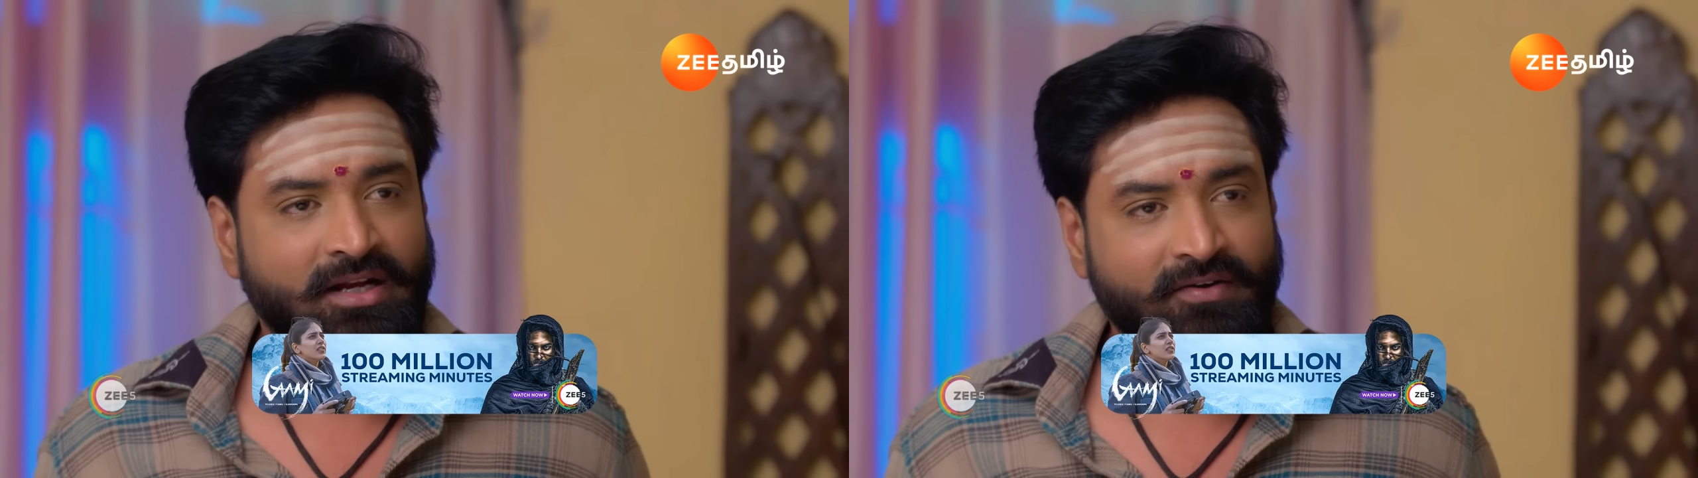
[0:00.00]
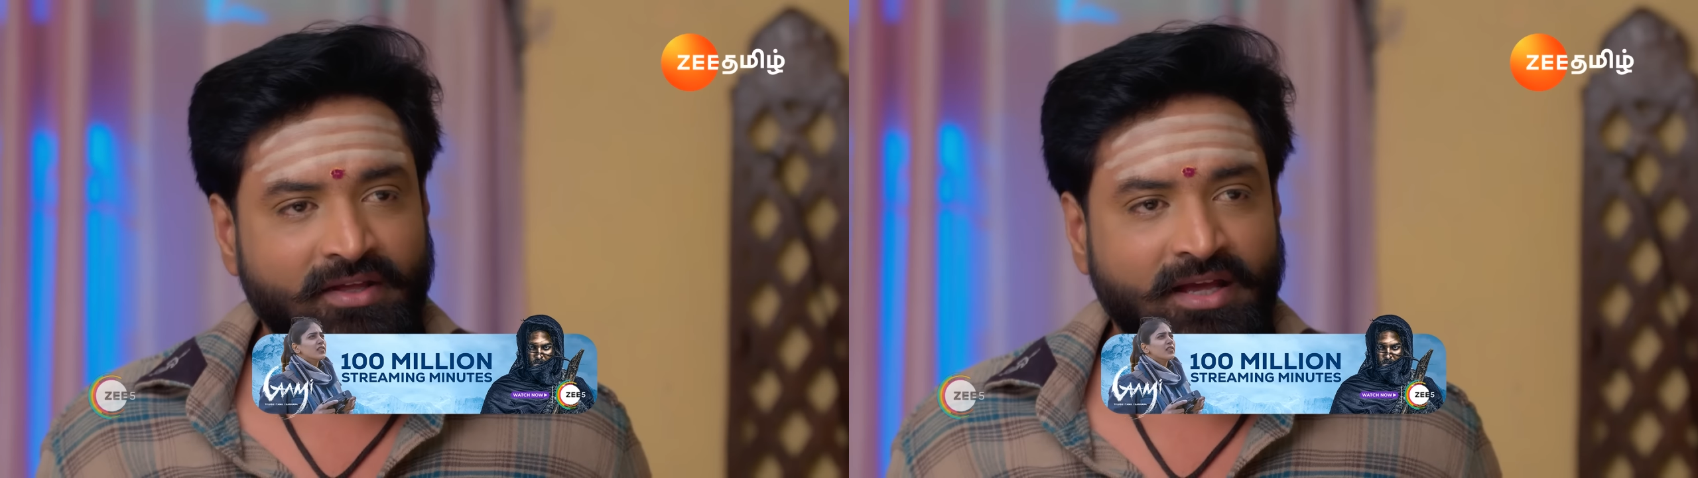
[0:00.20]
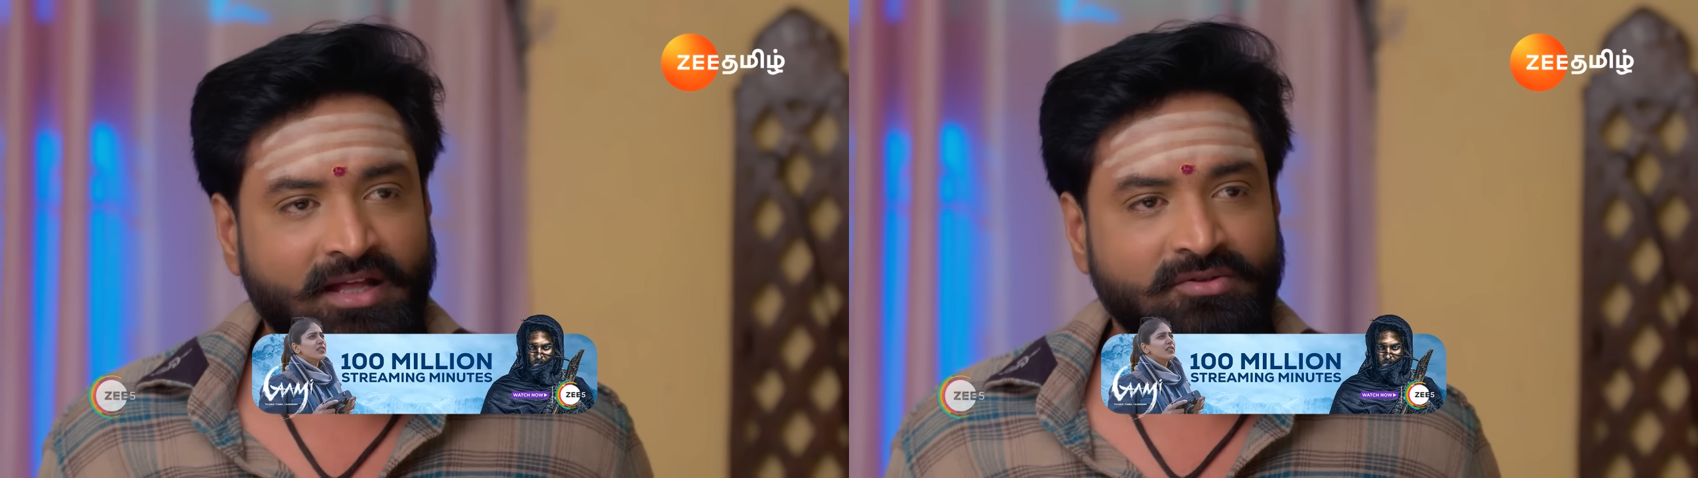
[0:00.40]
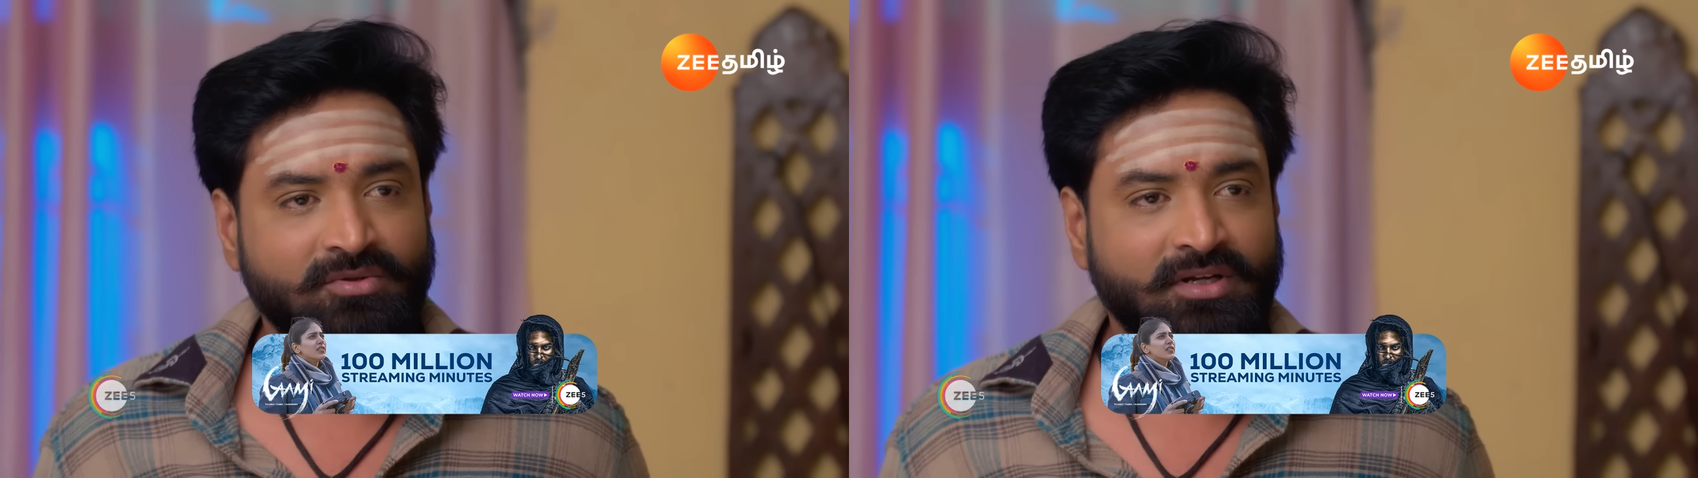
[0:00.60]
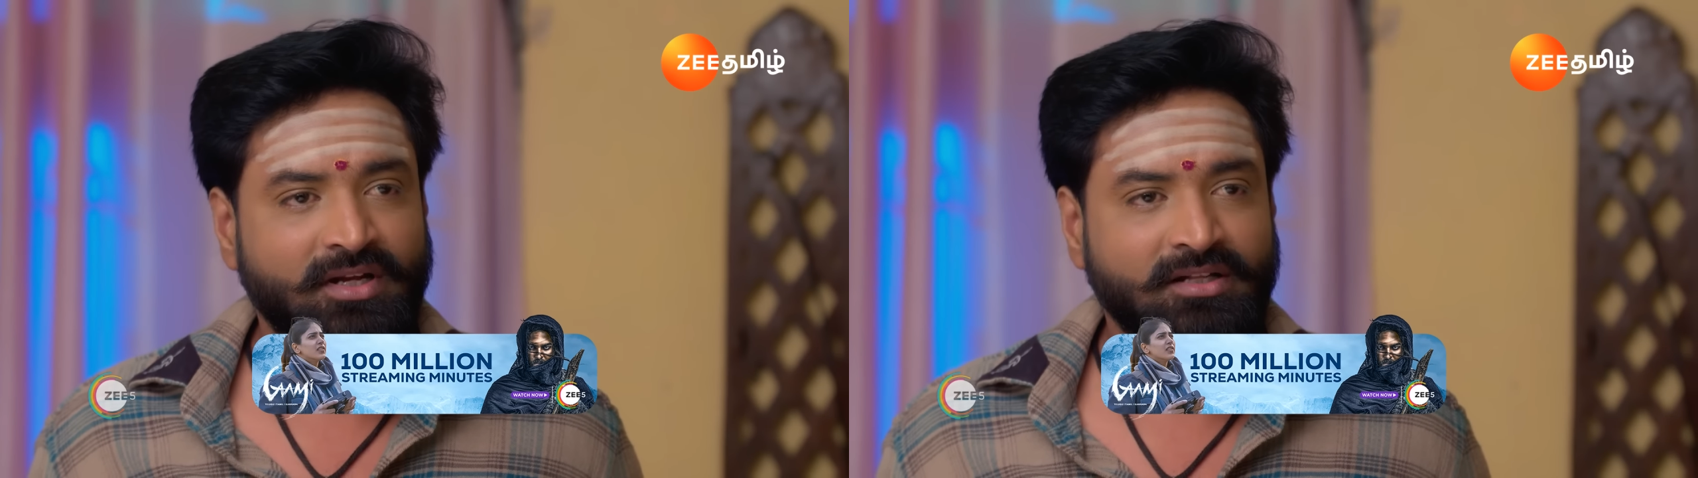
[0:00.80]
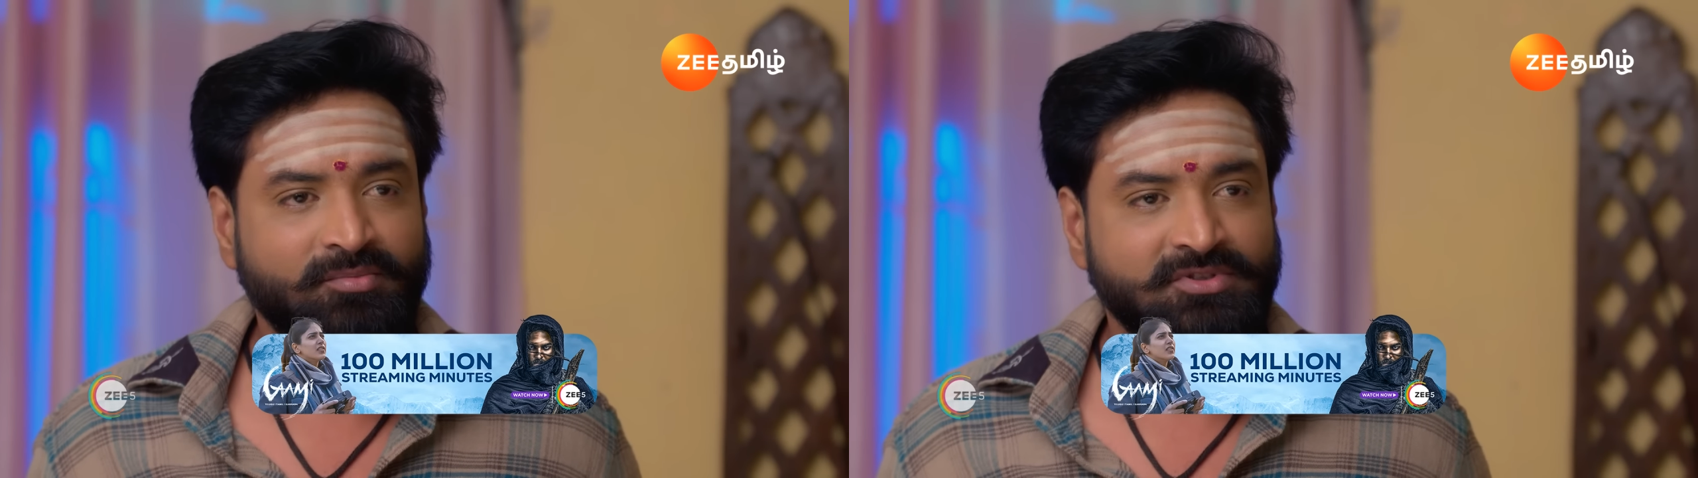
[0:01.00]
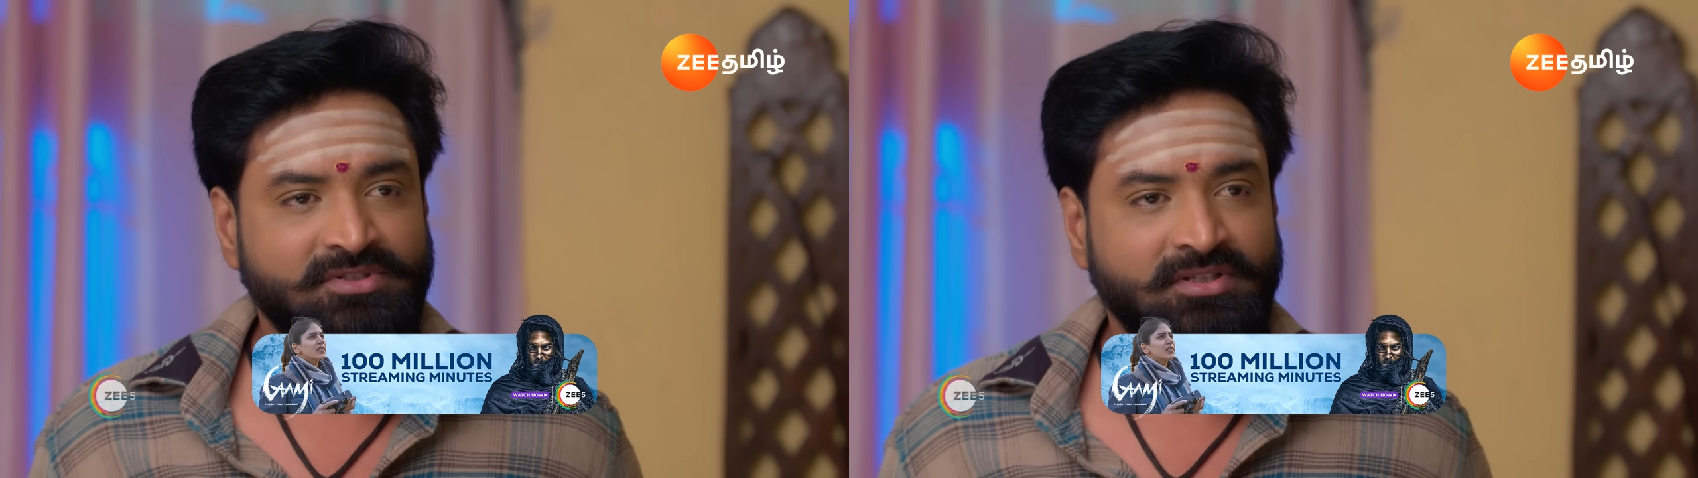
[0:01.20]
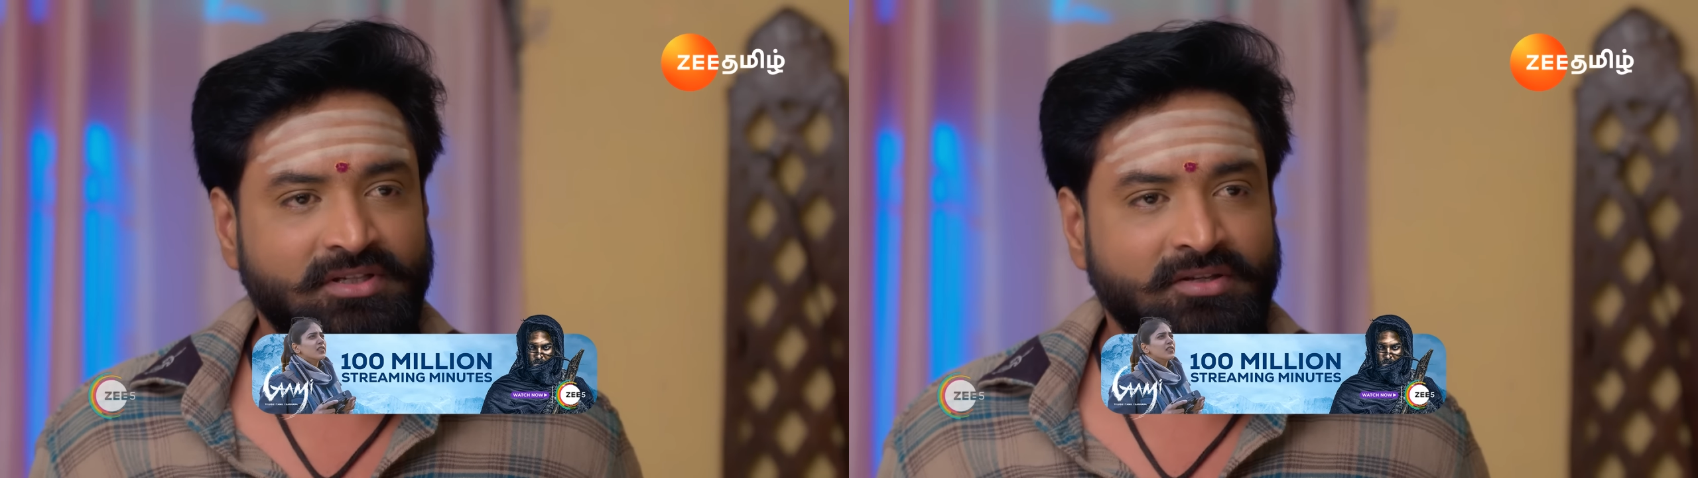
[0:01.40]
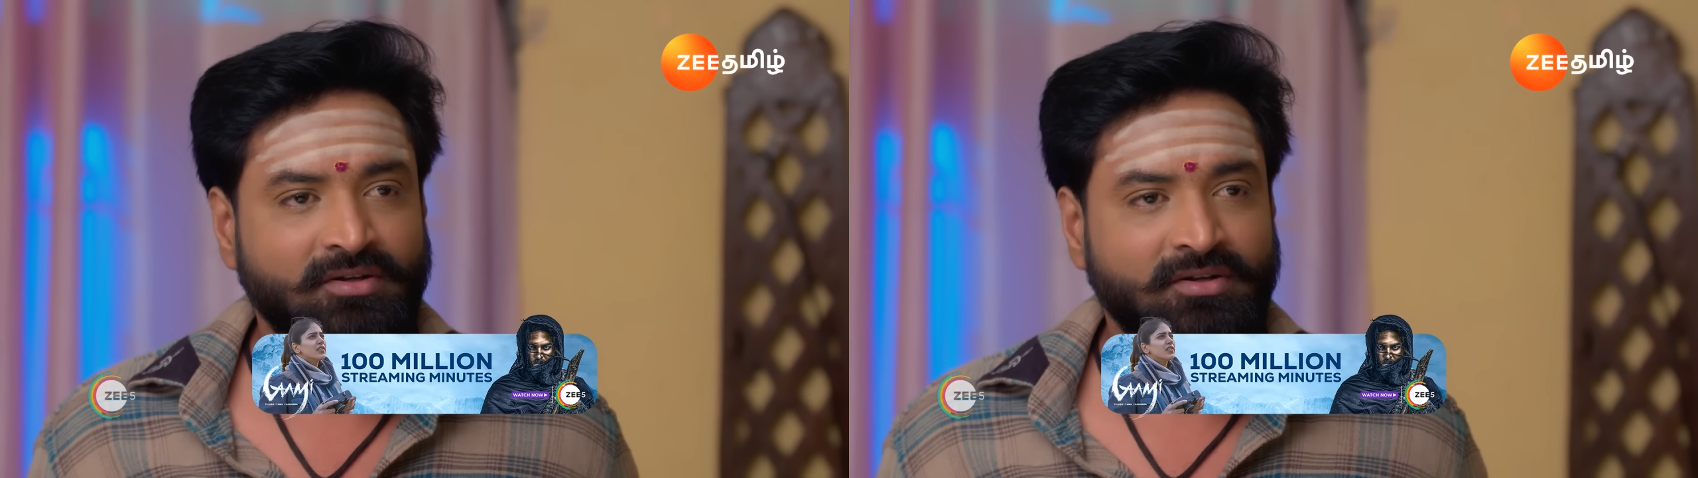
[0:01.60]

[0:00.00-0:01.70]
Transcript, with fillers: ஏற்கனவே ஏன் தூக்கம் கெட்டு போச்சு